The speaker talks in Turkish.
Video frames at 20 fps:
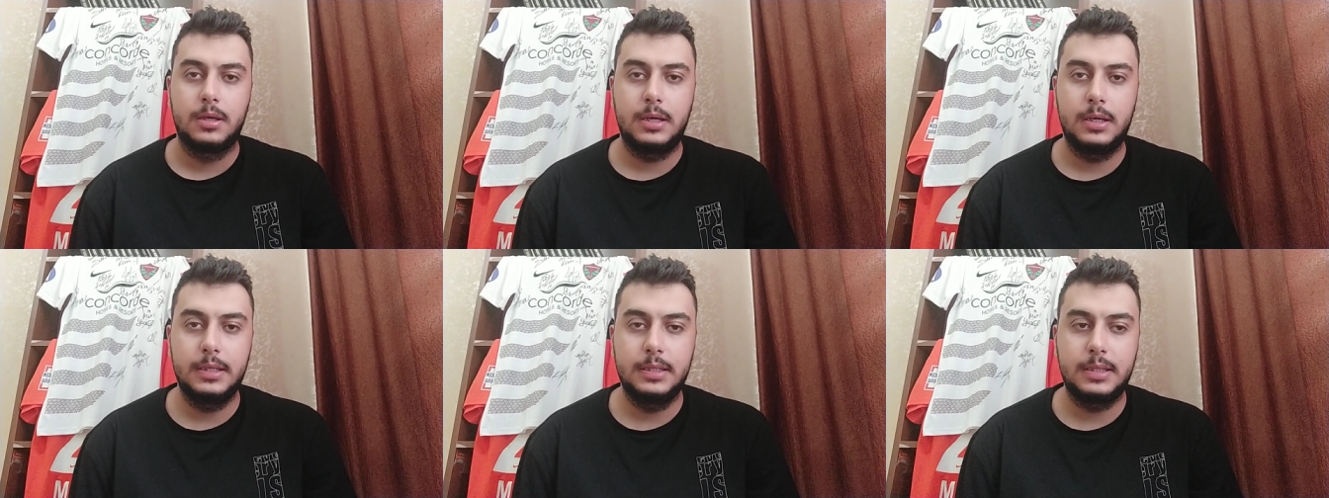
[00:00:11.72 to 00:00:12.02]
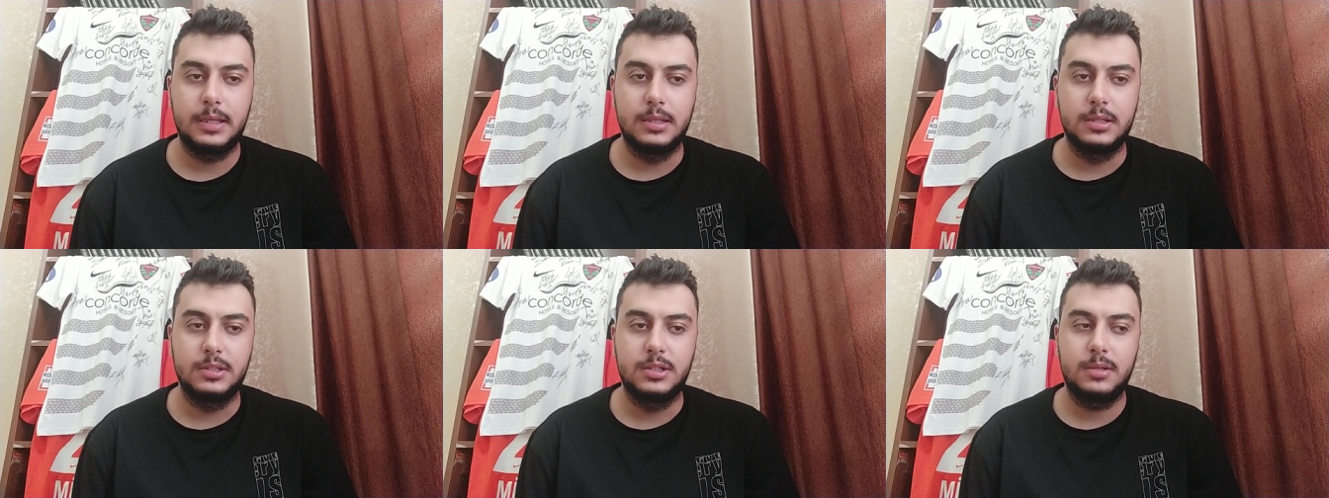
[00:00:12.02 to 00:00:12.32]

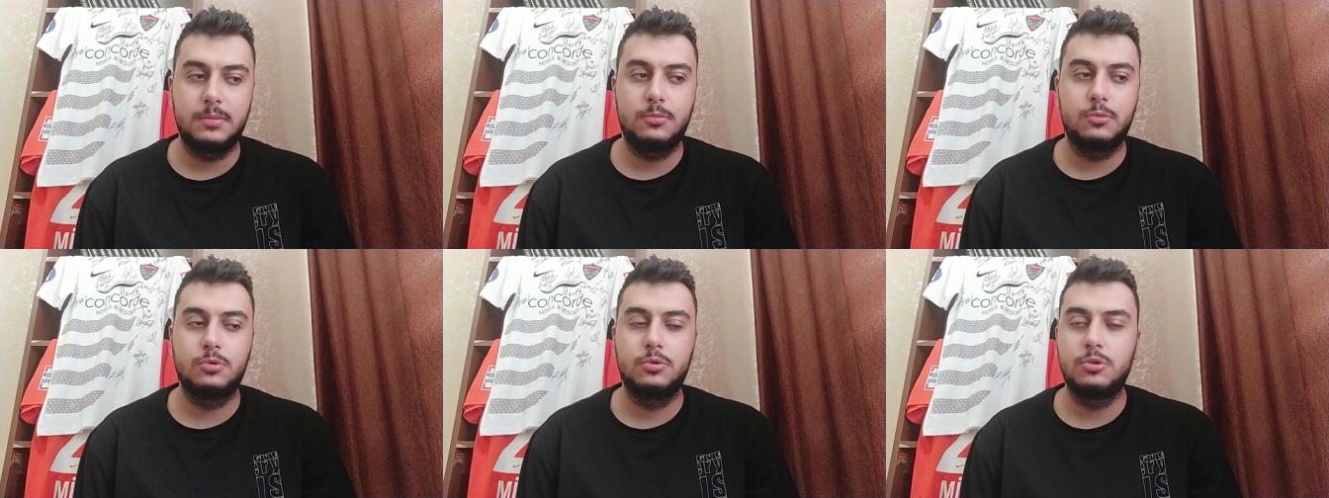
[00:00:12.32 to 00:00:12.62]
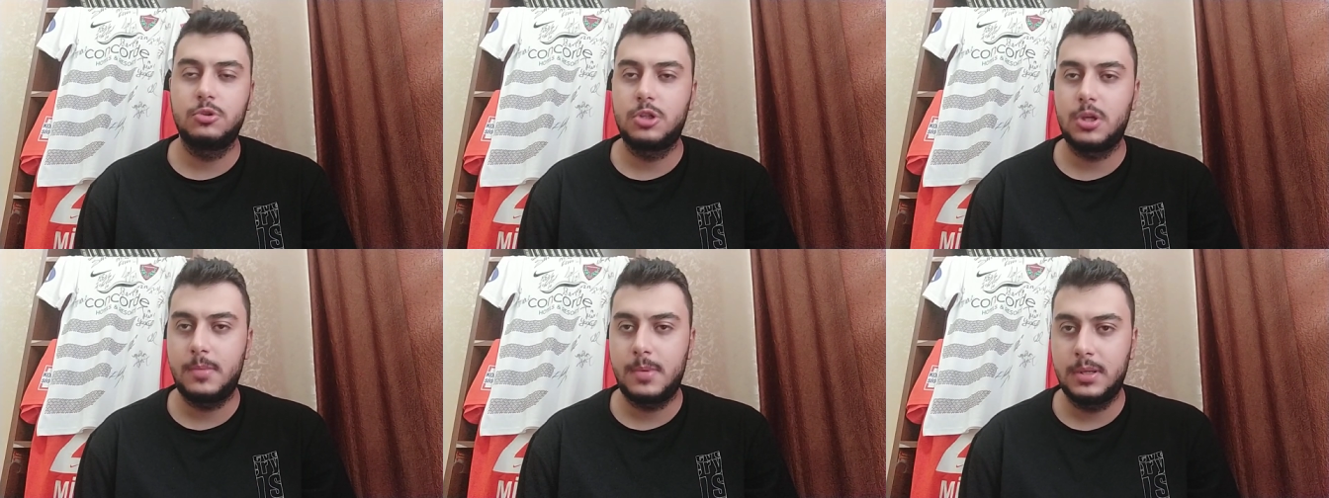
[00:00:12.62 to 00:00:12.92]
kayıt alacağım.
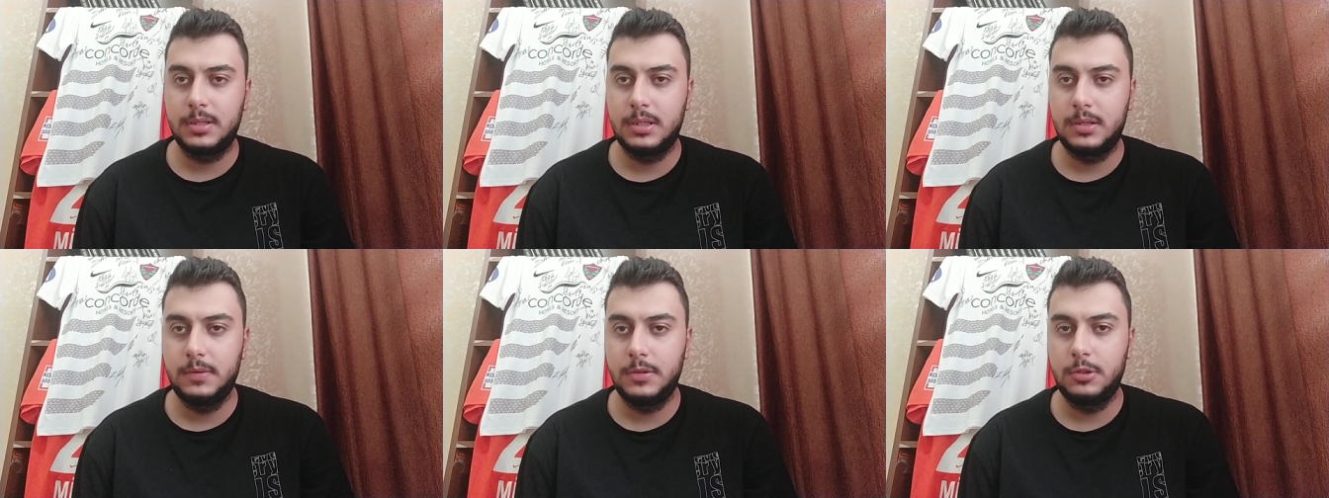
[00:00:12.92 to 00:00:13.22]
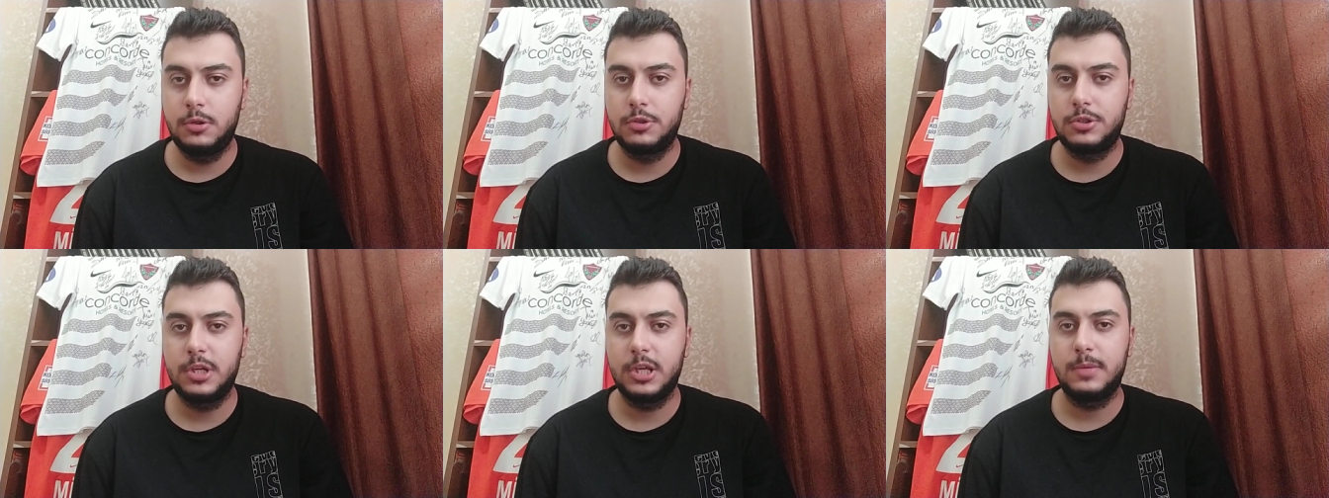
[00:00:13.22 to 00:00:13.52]
Uzun zamandır
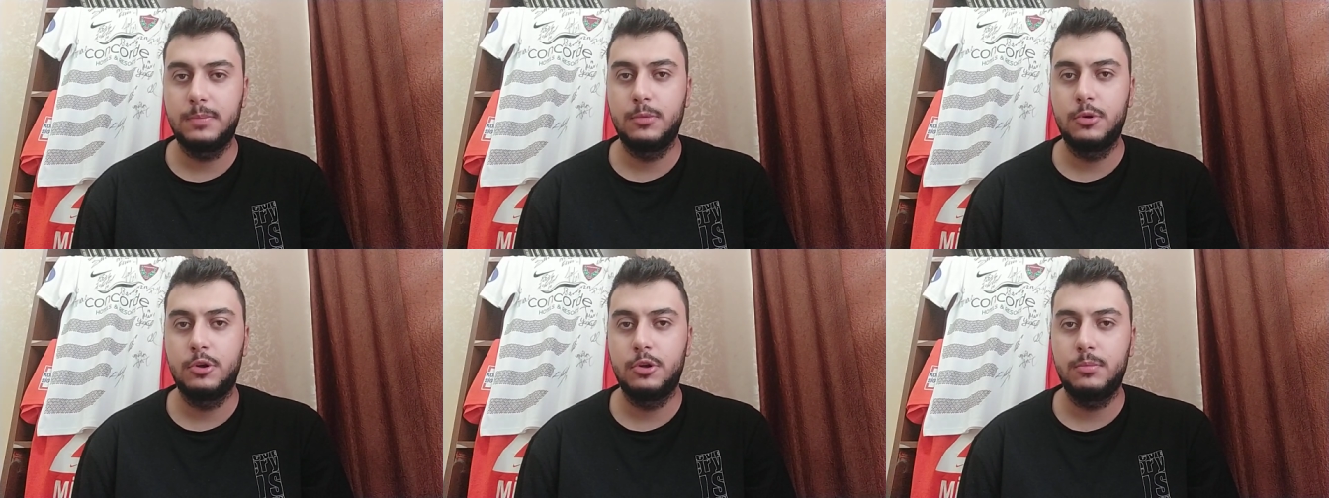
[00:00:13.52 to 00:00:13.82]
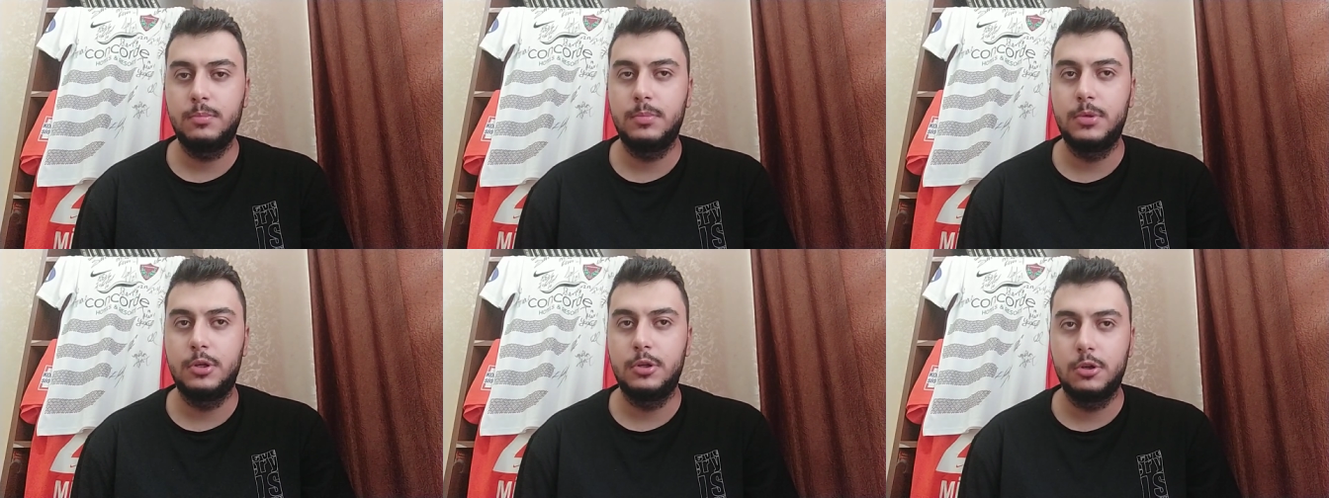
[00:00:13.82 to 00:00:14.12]
video
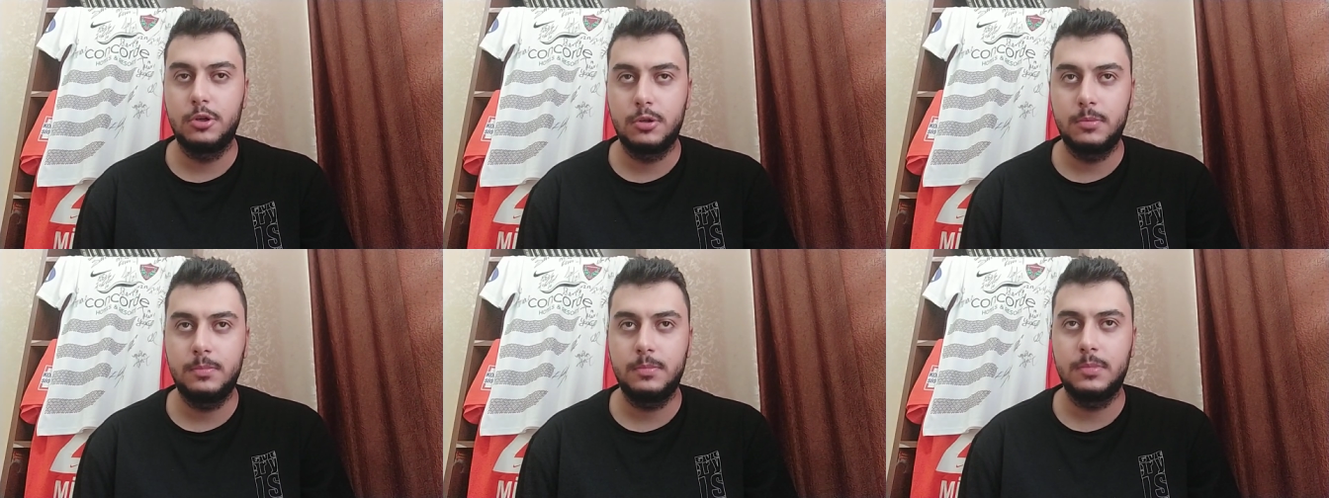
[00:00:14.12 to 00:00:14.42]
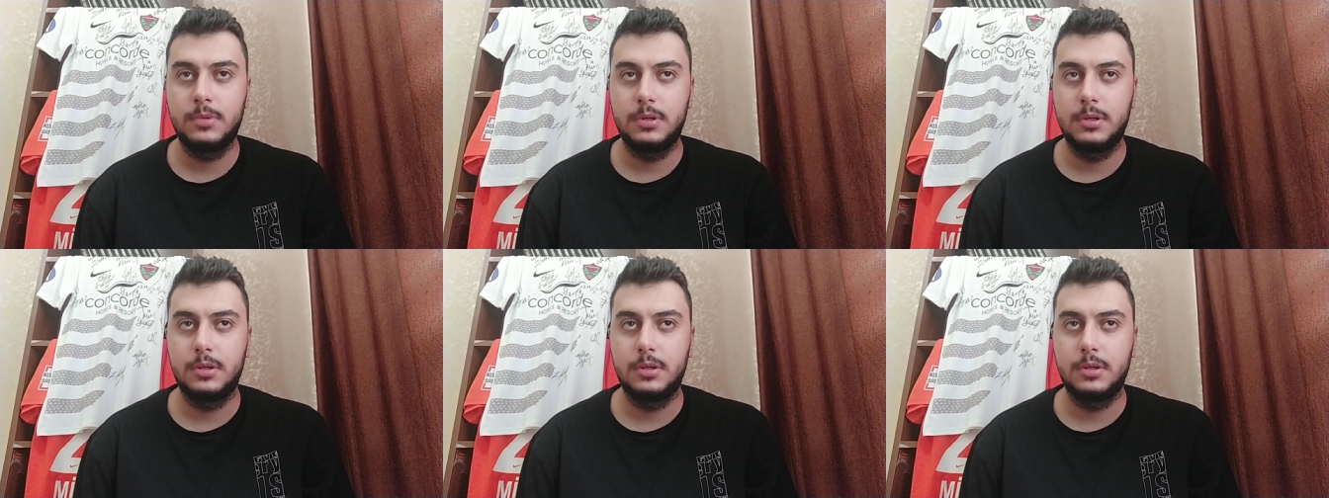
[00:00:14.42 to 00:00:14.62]
çekmiyorum biliyorum.